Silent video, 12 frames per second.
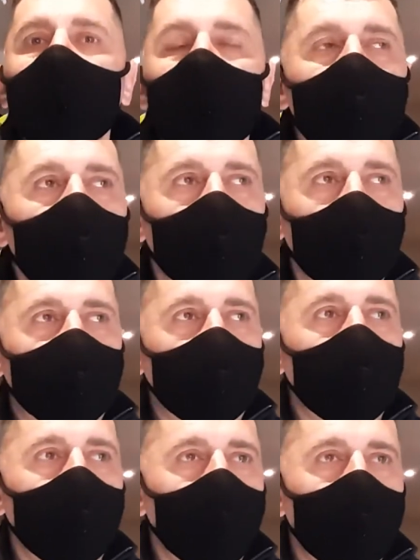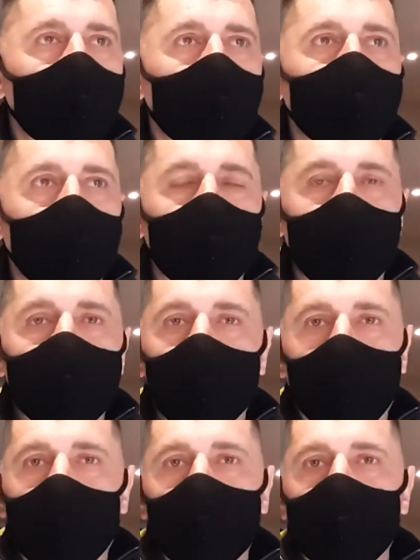Di questi problemi
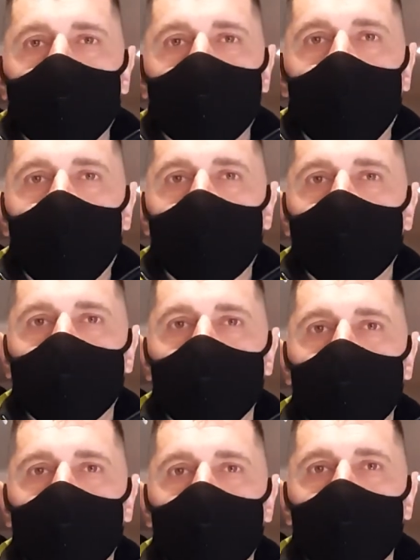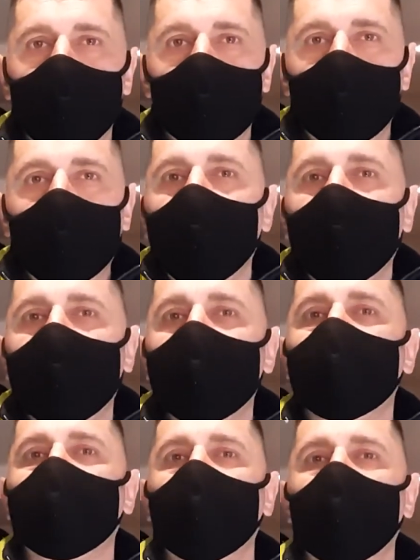qua non ne parla più, non ne parla
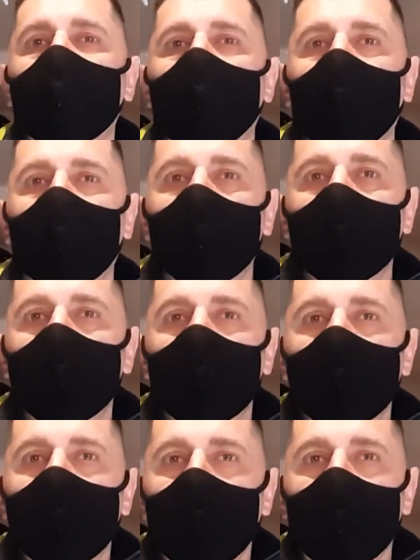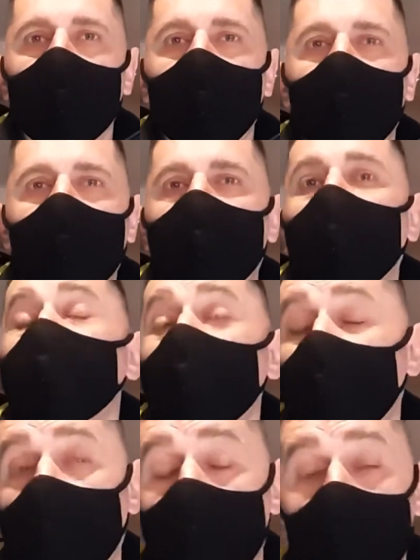nessuno, e, e forse è
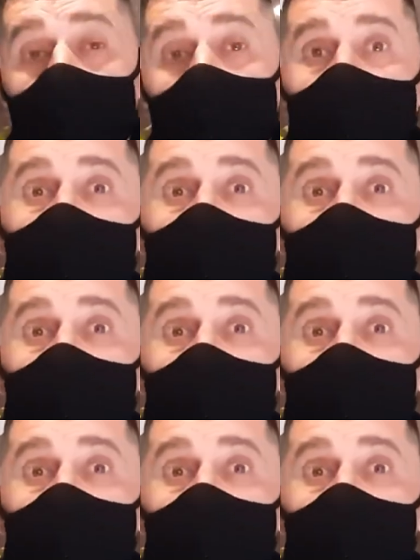tabù,